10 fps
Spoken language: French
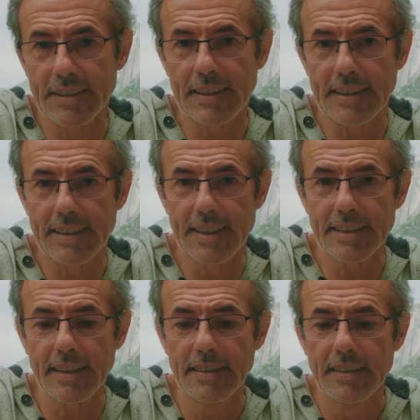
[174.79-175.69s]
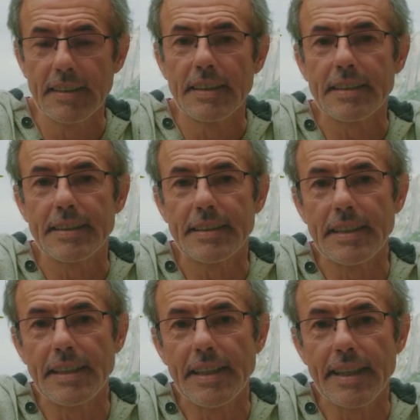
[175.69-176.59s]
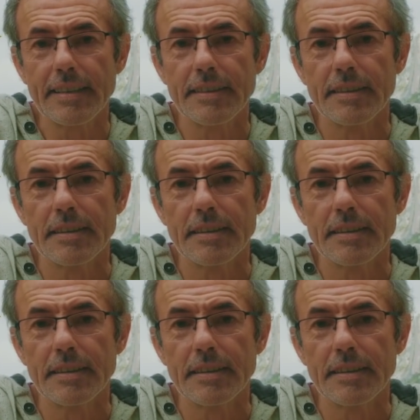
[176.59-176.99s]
entre les êtres, des liens